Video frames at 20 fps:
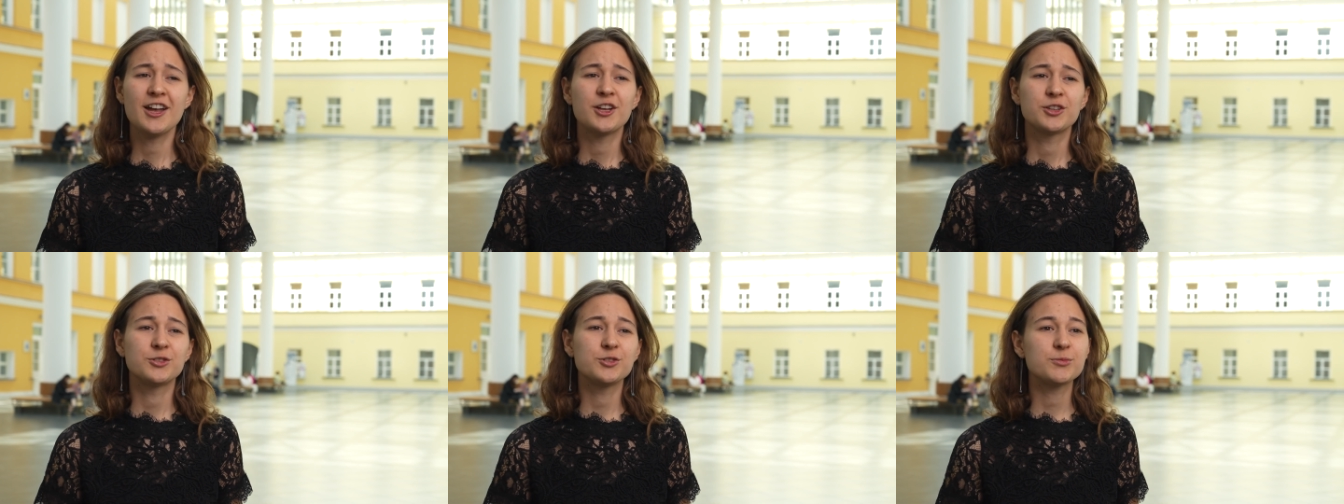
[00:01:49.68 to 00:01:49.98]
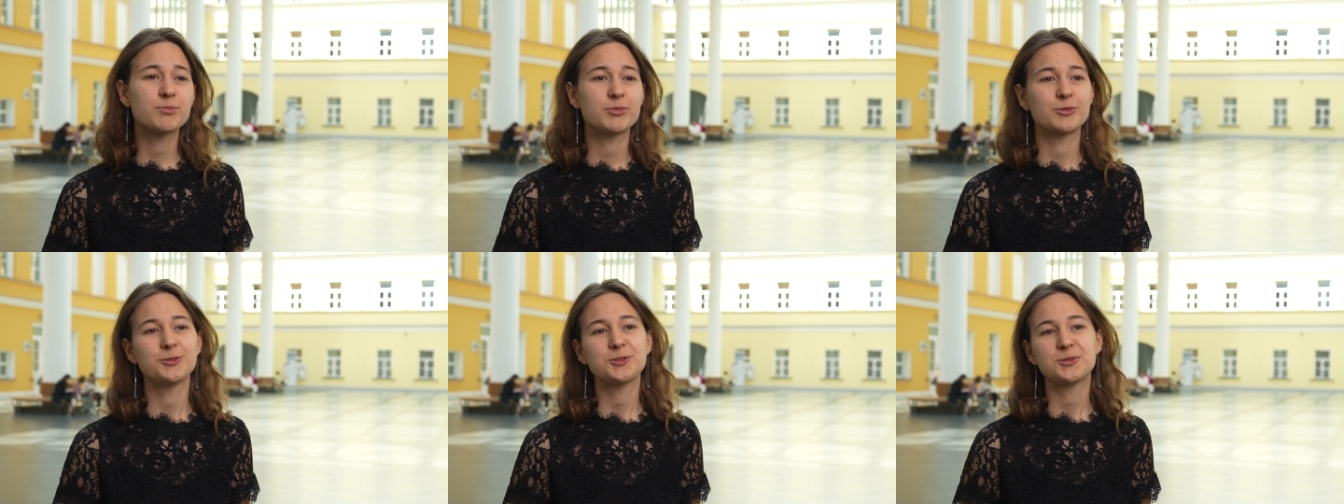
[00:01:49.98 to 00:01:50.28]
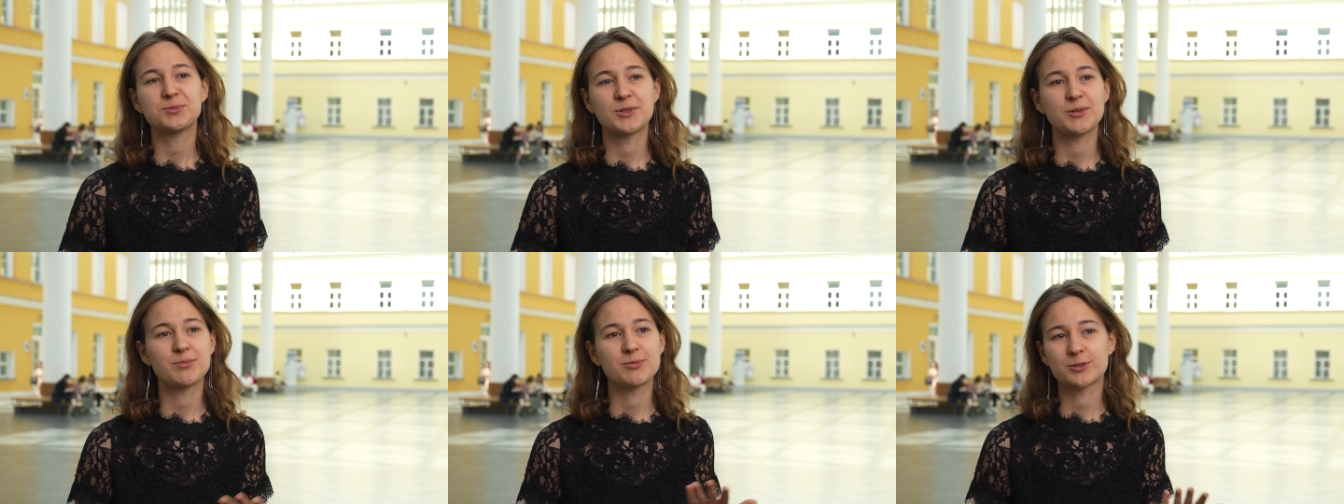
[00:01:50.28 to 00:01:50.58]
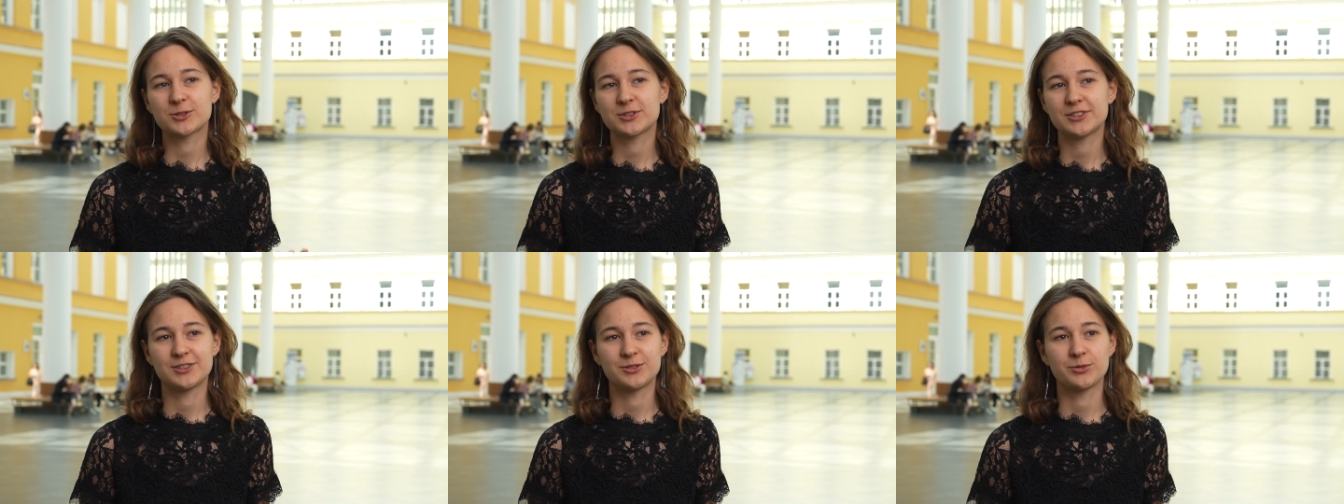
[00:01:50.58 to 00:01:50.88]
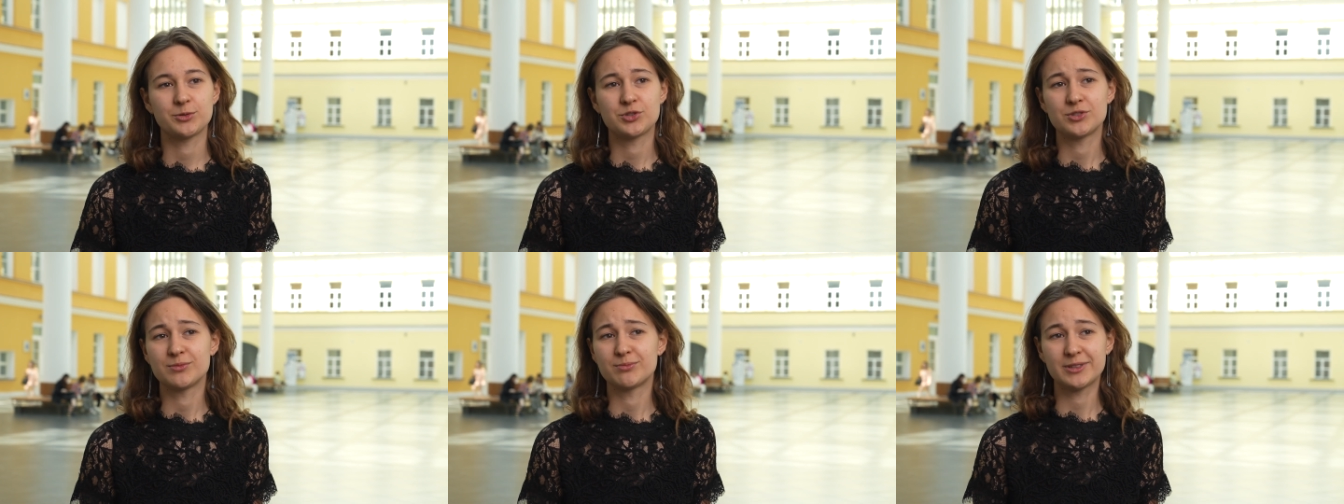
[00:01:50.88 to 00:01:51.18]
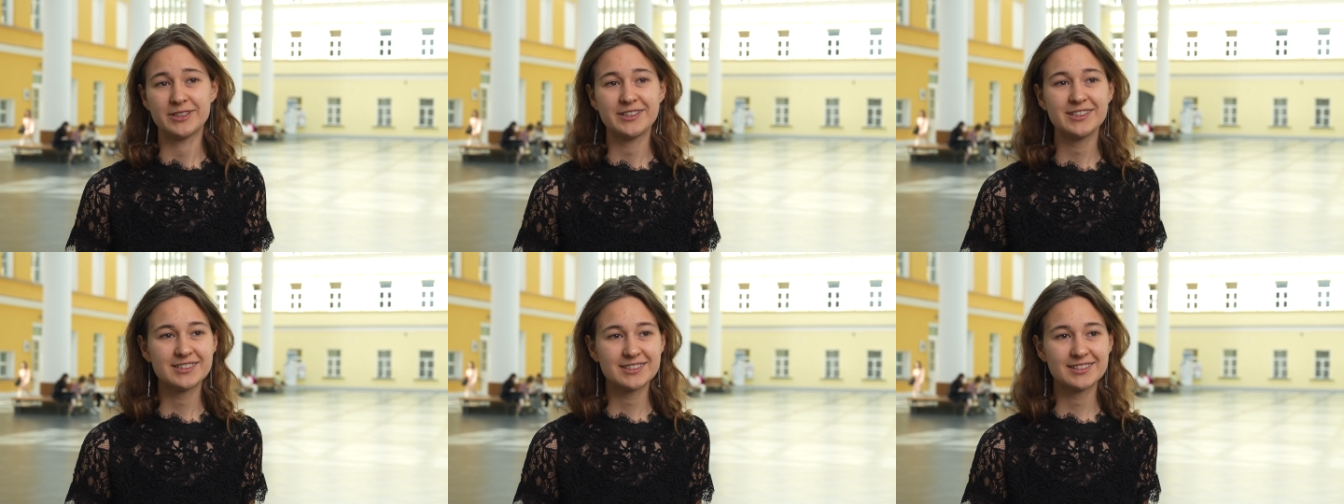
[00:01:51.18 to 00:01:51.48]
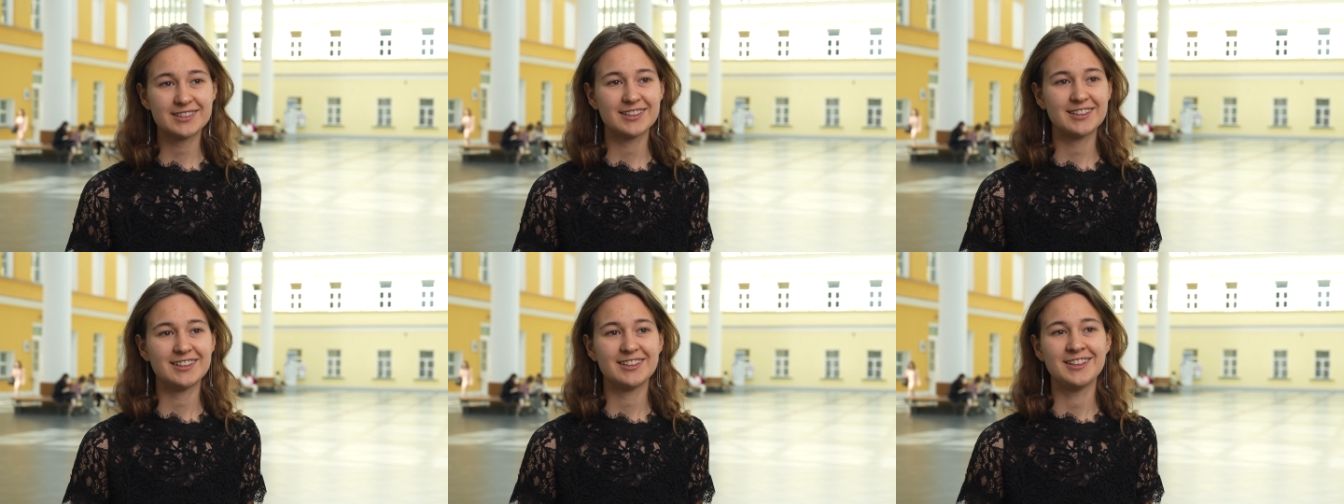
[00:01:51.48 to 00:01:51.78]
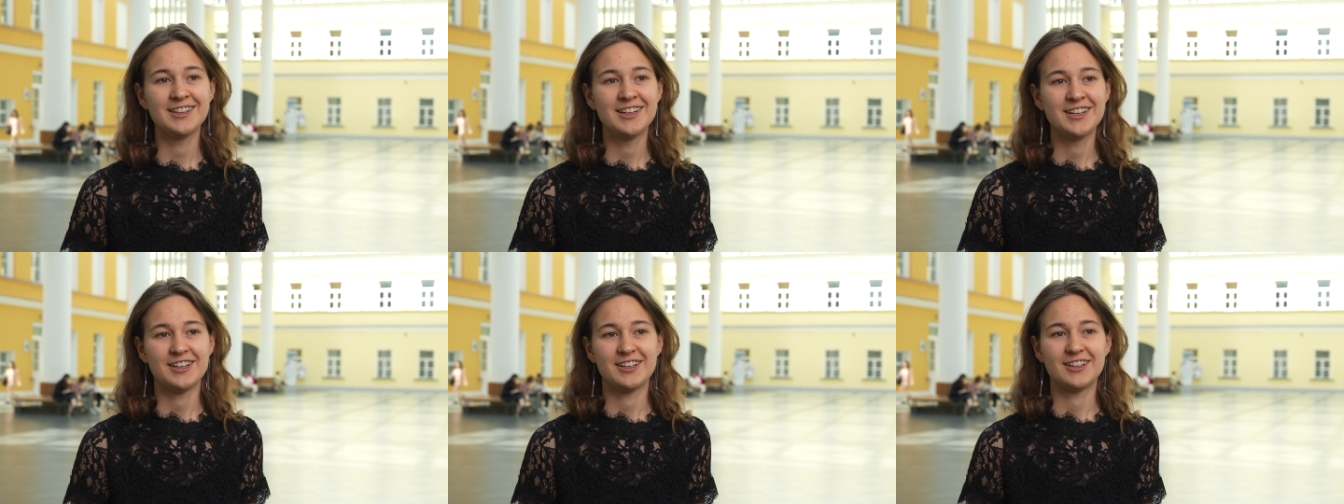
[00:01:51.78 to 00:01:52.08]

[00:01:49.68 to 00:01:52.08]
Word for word: Ну и плюс мне просто это очень близко.